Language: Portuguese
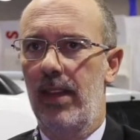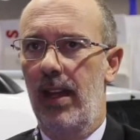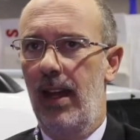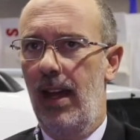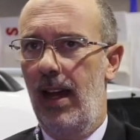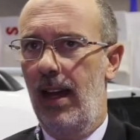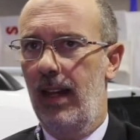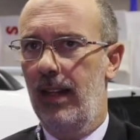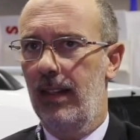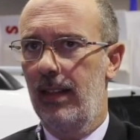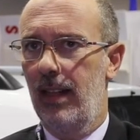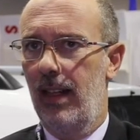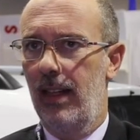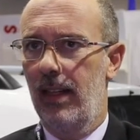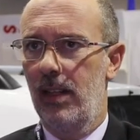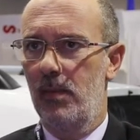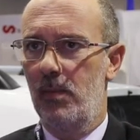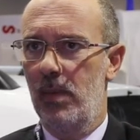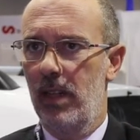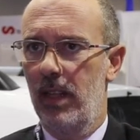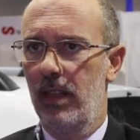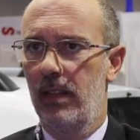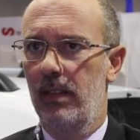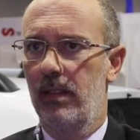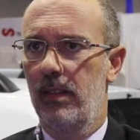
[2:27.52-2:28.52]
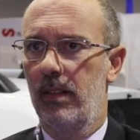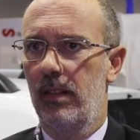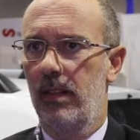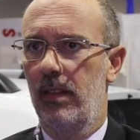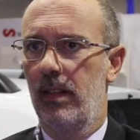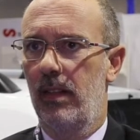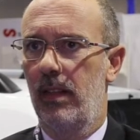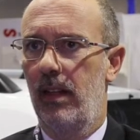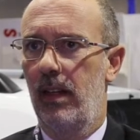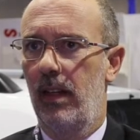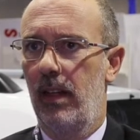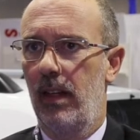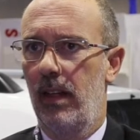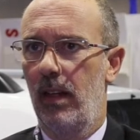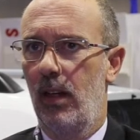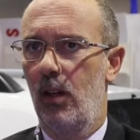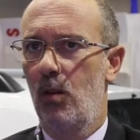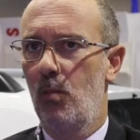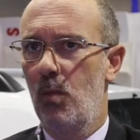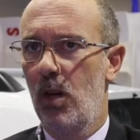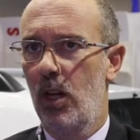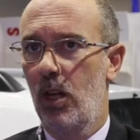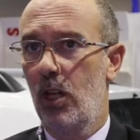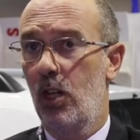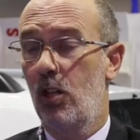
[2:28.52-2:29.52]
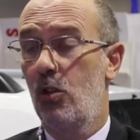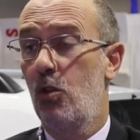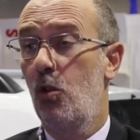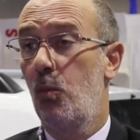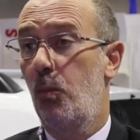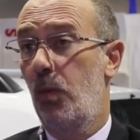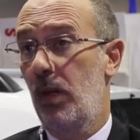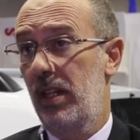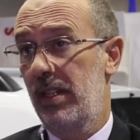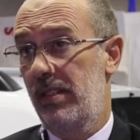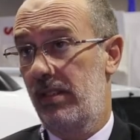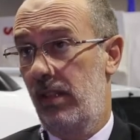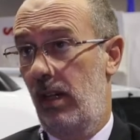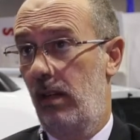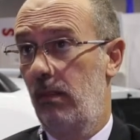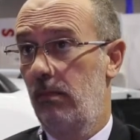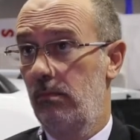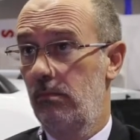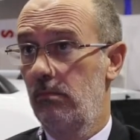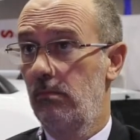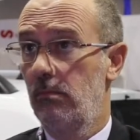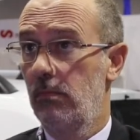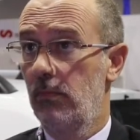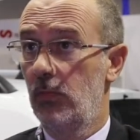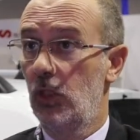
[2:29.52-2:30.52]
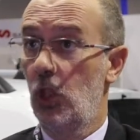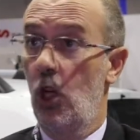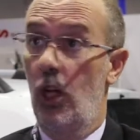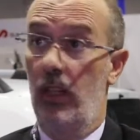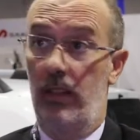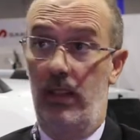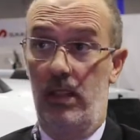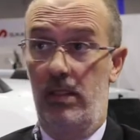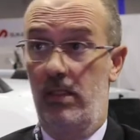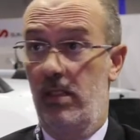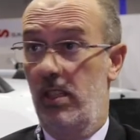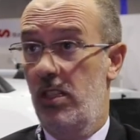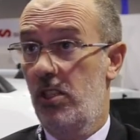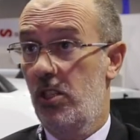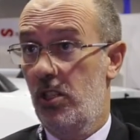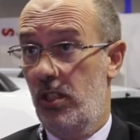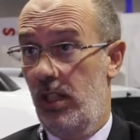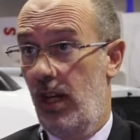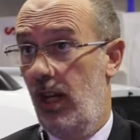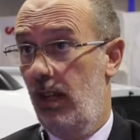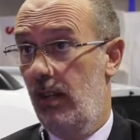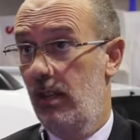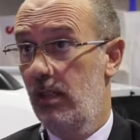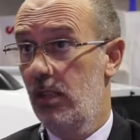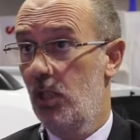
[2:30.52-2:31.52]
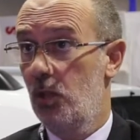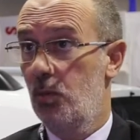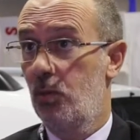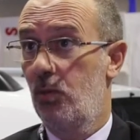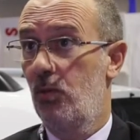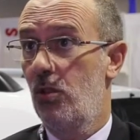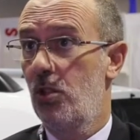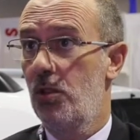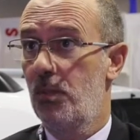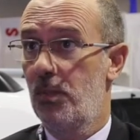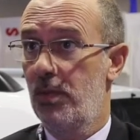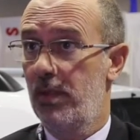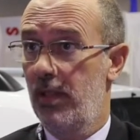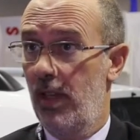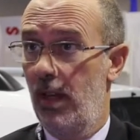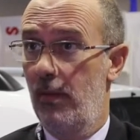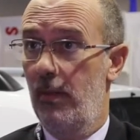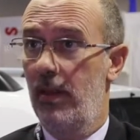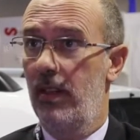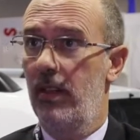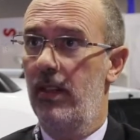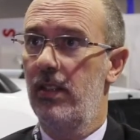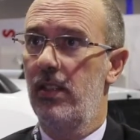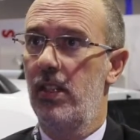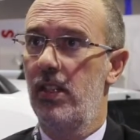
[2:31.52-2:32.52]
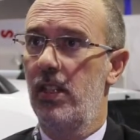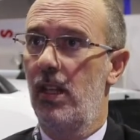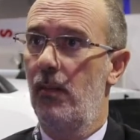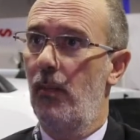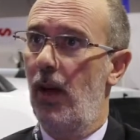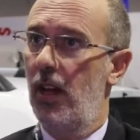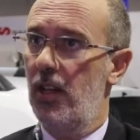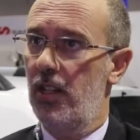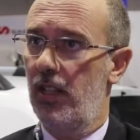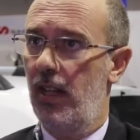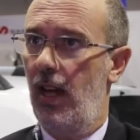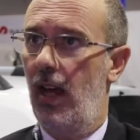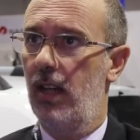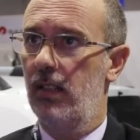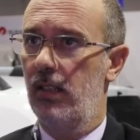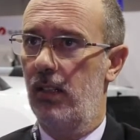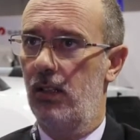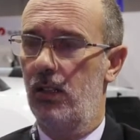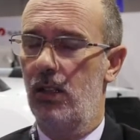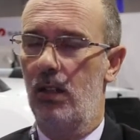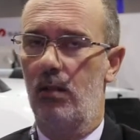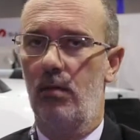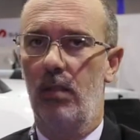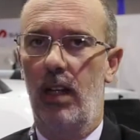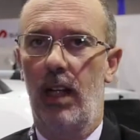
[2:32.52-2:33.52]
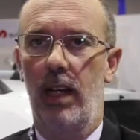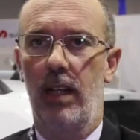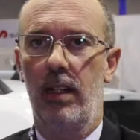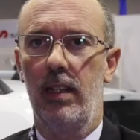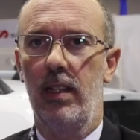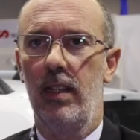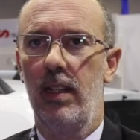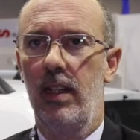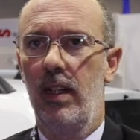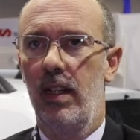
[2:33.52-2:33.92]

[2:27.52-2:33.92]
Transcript: há claramente eh, uma recuperação, nota-se nas estradas, as pessoas percebem que existem mais carros a circular,